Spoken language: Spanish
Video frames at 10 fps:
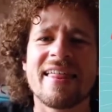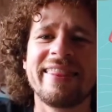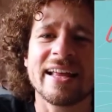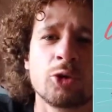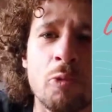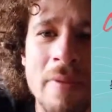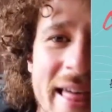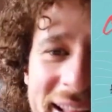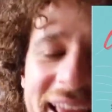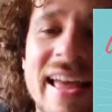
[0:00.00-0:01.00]
de tu
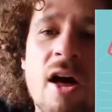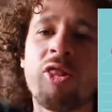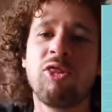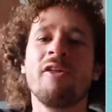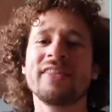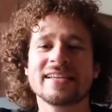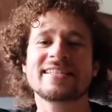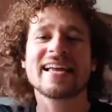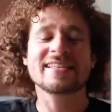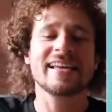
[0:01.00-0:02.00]
madre, ¿dónde
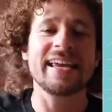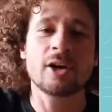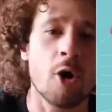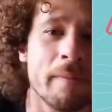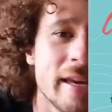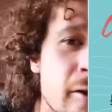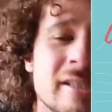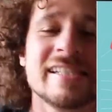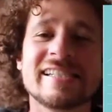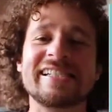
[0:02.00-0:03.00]
estás, hijo
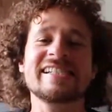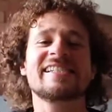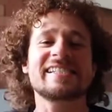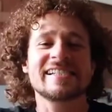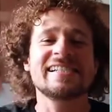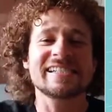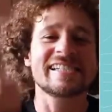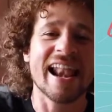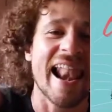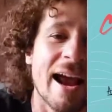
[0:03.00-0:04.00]
mío? Ya está
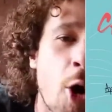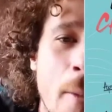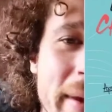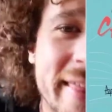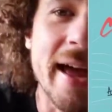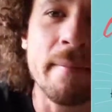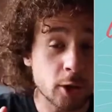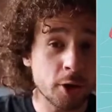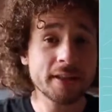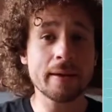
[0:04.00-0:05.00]
lista la comida. Te
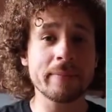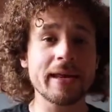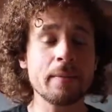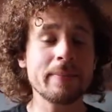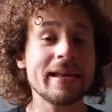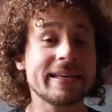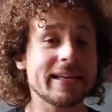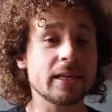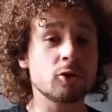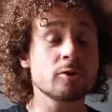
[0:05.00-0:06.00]
incluye también
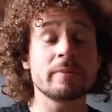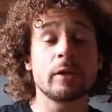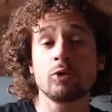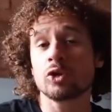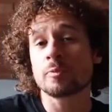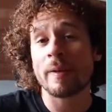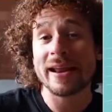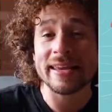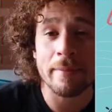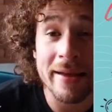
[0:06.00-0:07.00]
1500 minutos
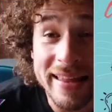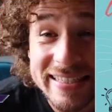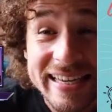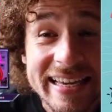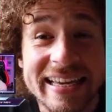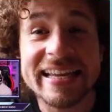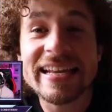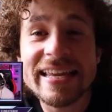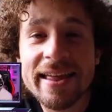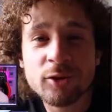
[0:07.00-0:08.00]
para llamadas y
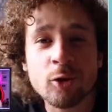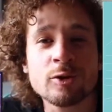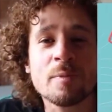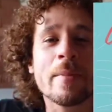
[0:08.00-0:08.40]
500